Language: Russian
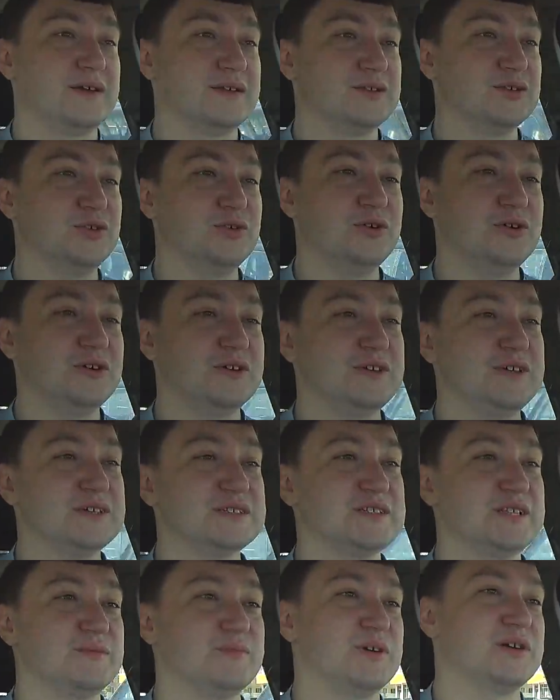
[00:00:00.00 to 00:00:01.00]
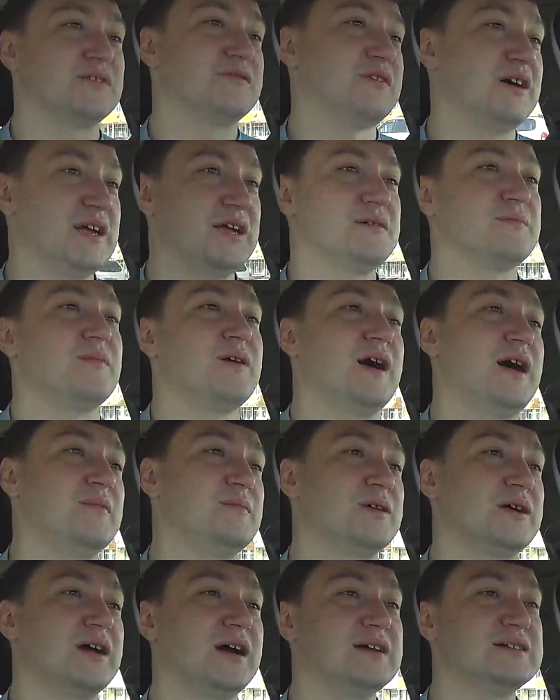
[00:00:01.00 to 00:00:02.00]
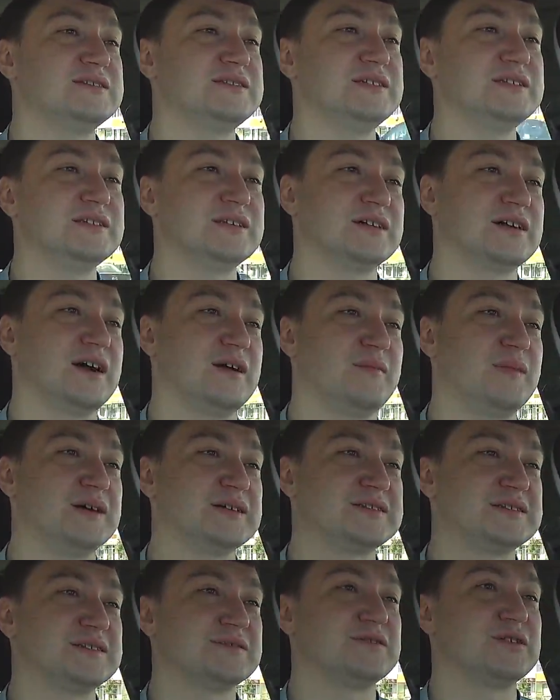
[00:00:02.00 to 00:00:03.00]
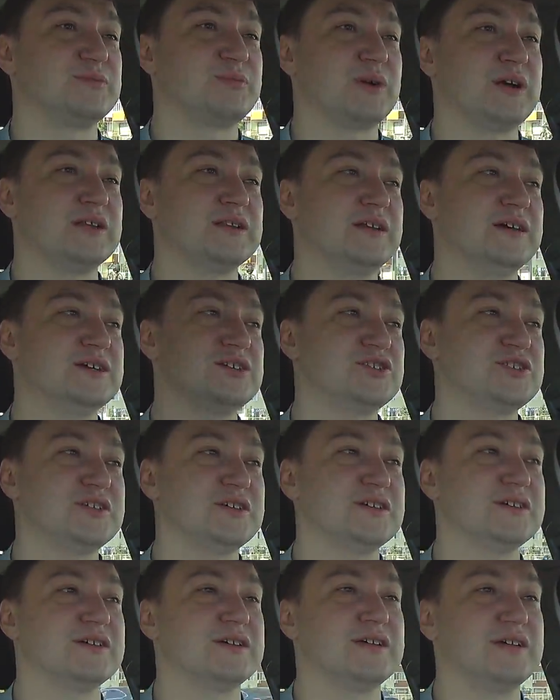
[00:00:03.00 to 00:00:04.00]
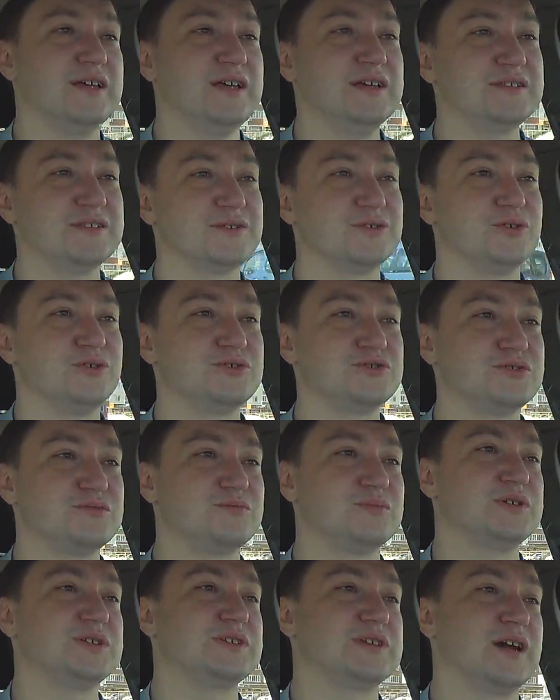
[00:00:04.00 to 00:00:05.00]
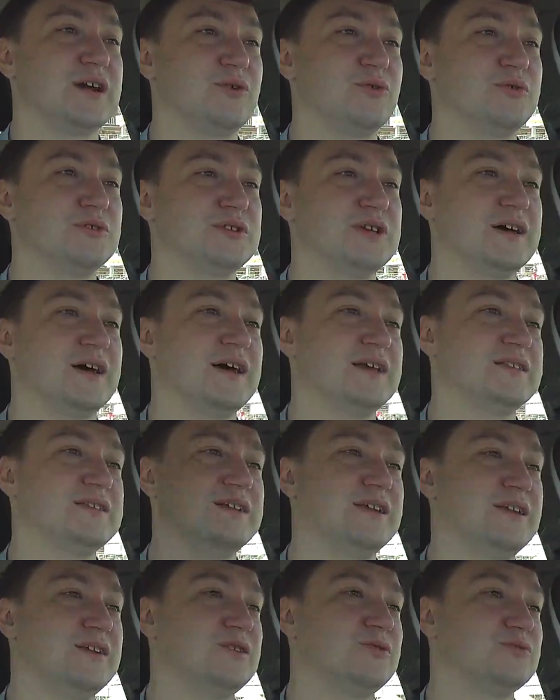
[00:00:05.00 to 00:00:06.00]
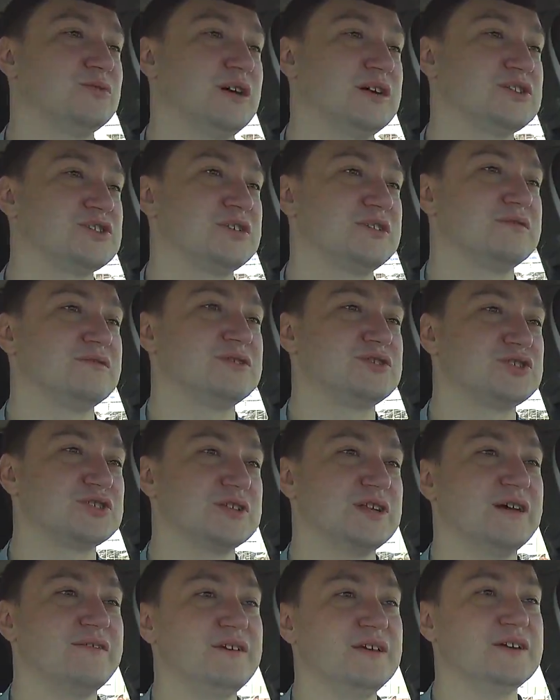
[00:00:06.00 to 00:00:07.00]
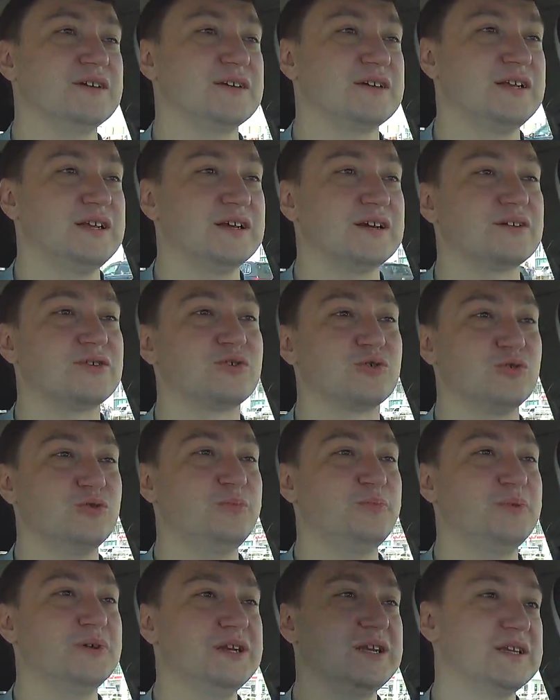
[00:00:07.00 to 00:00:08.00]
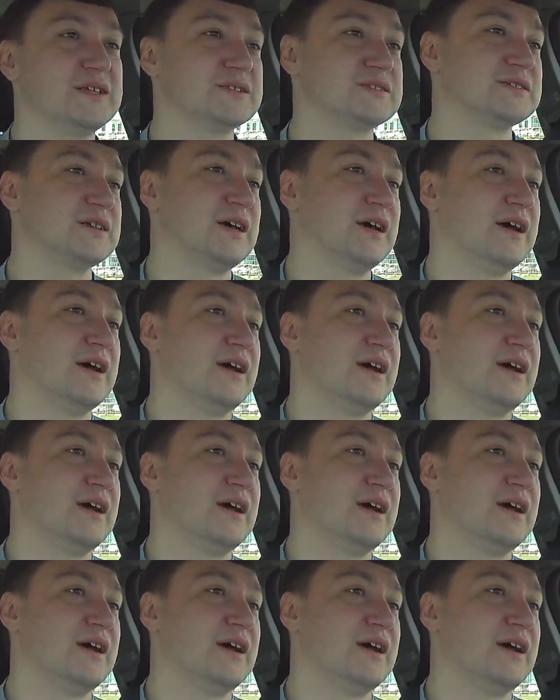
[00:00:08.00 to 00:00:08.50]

Но если мы говорим о магазинах, о массовой продаже, это должен быть какой-то отдельный удачливый человек или группа лиц,